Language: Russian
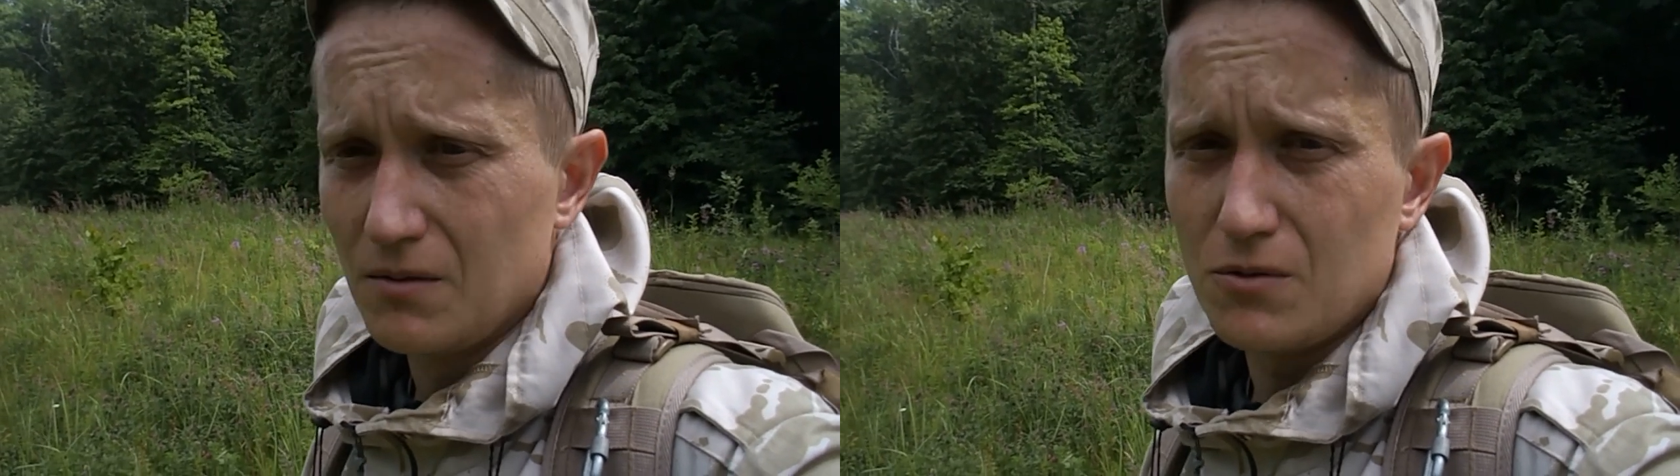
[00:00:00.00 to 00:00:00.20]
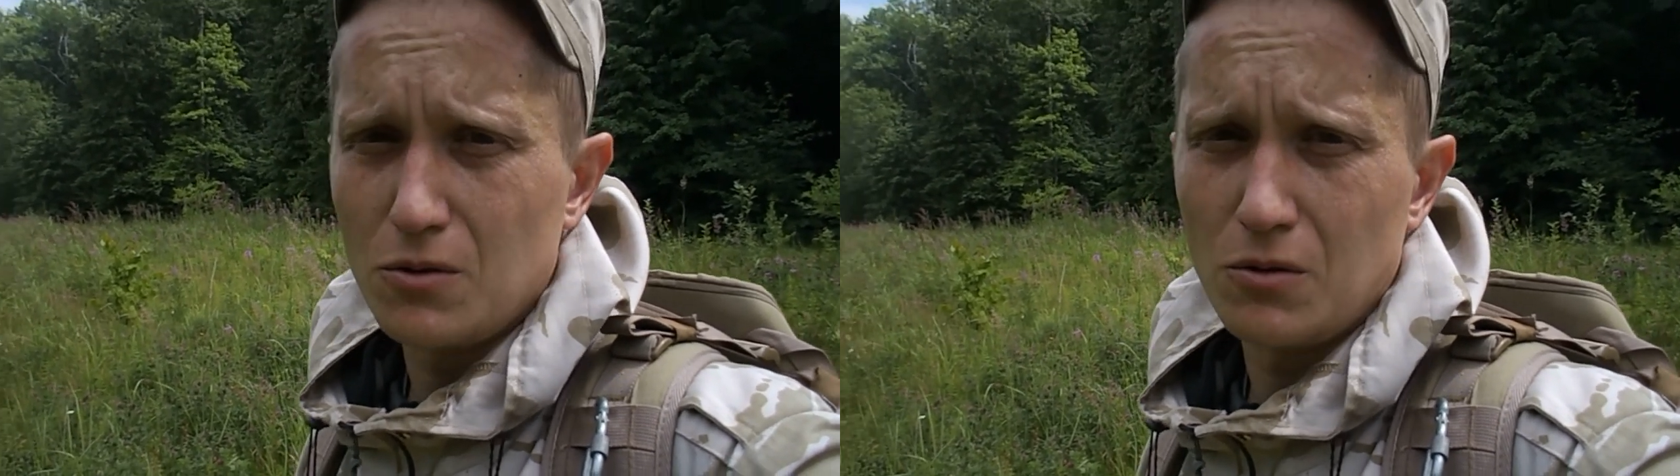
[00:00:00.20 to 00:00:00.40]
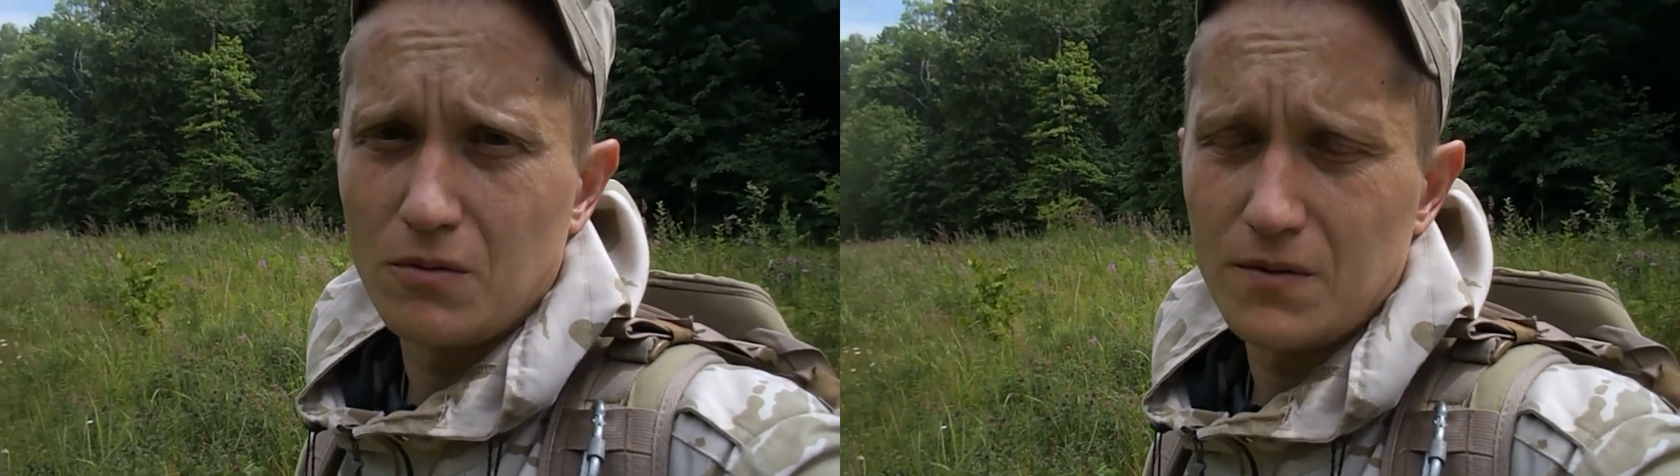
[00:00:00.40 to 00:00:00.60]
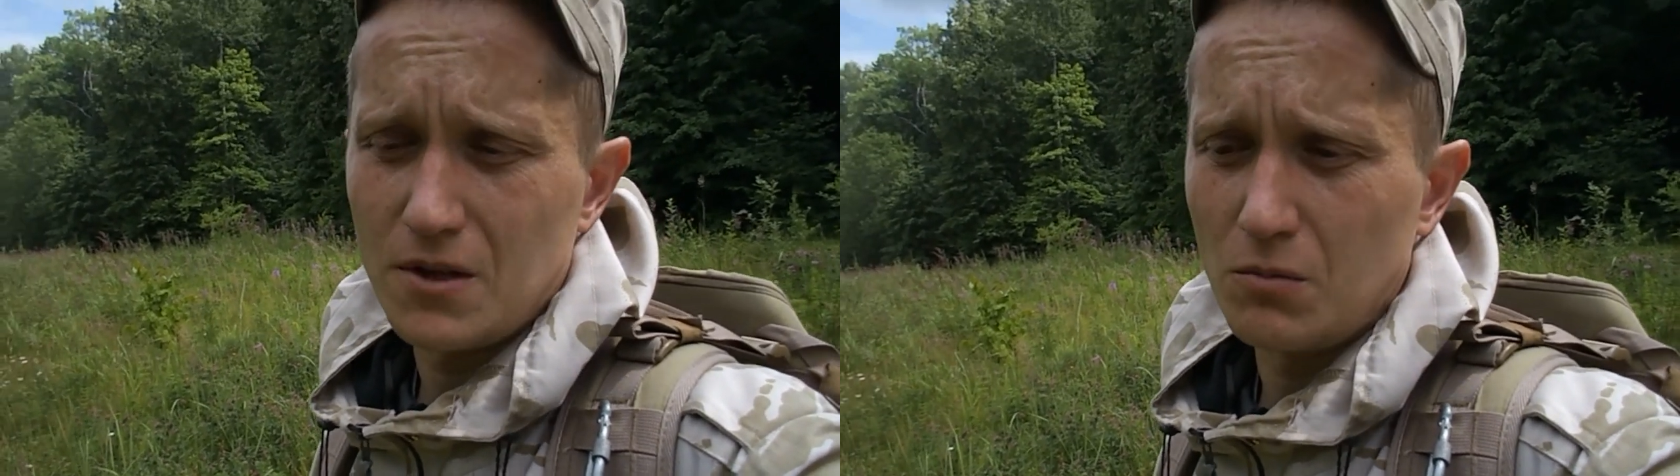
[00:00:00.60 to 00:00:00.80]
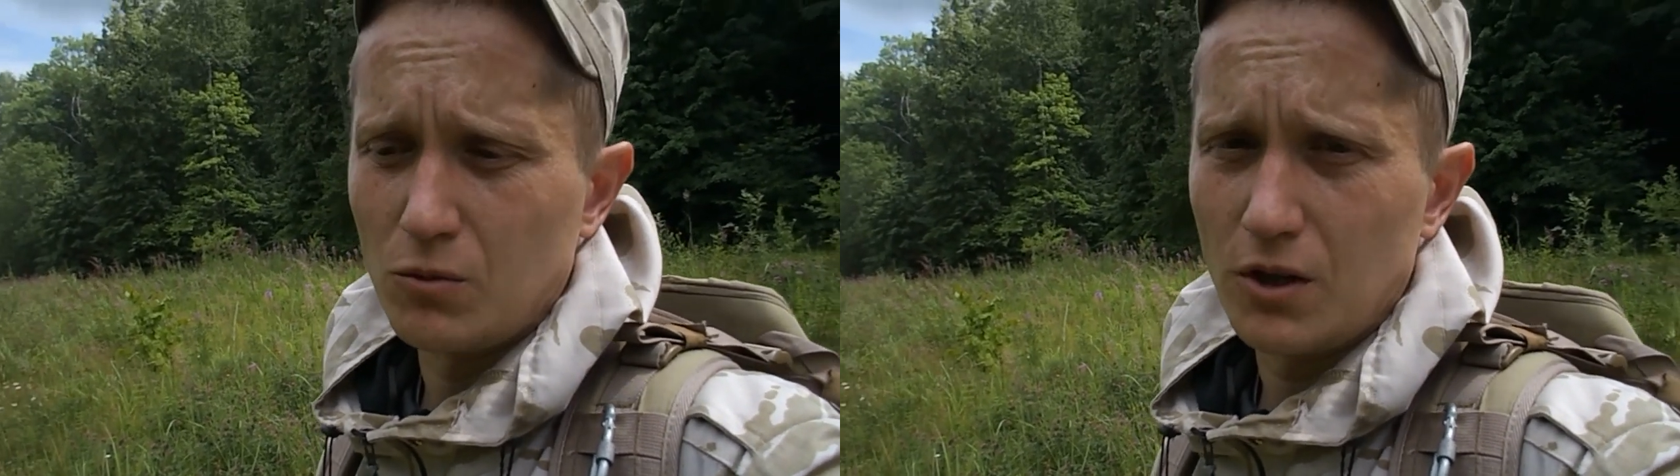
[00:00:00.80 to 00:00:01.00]
Все,
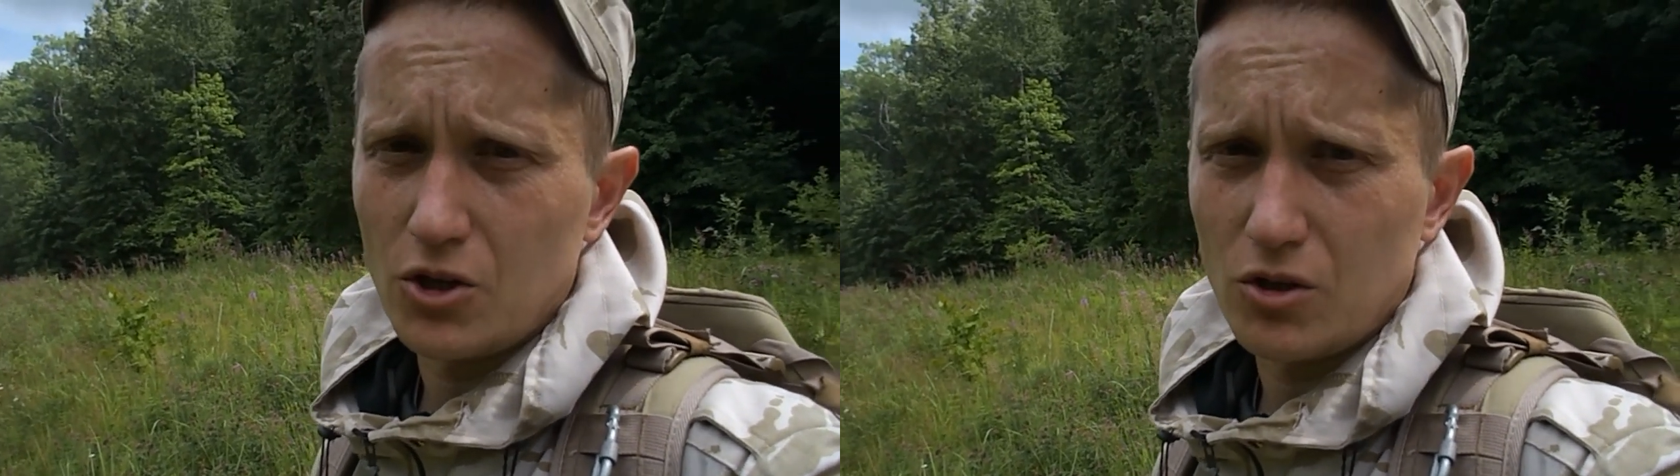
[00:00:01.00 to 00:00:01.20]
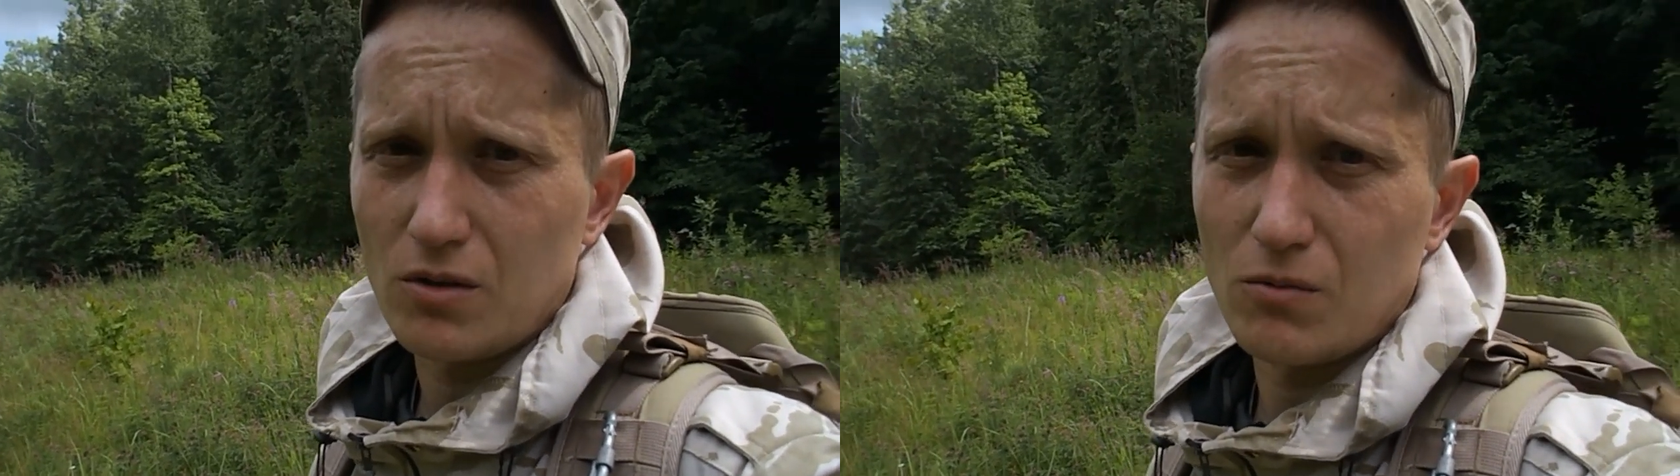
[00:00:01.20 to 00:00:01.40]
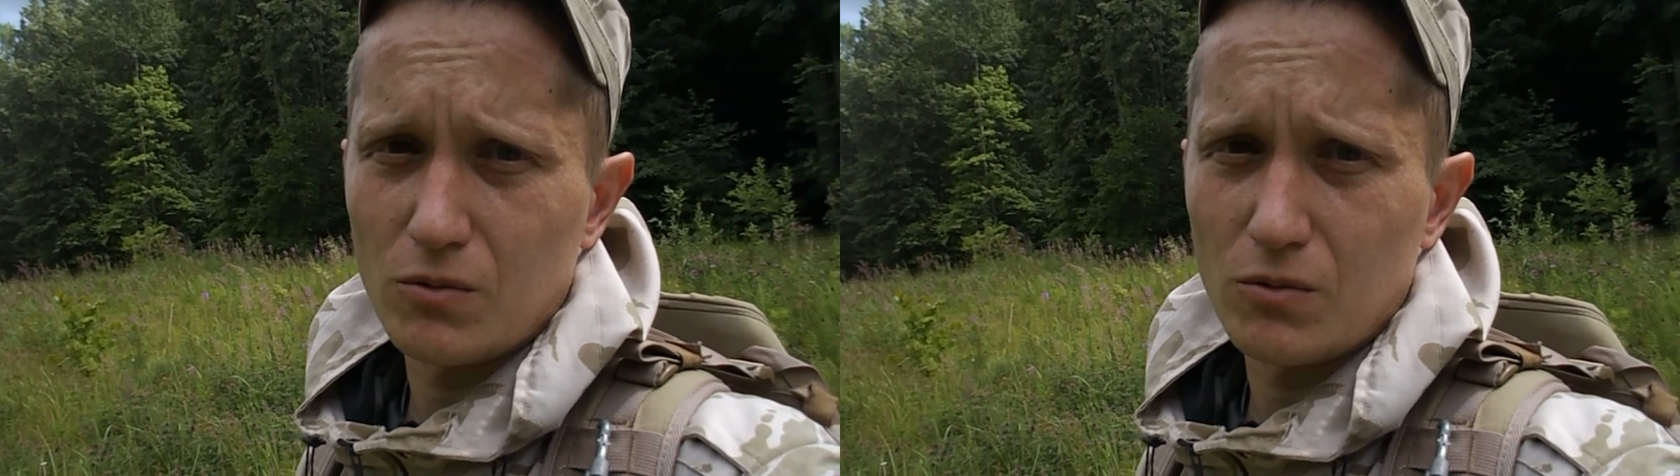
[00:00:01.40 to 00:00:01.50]
всем удачи,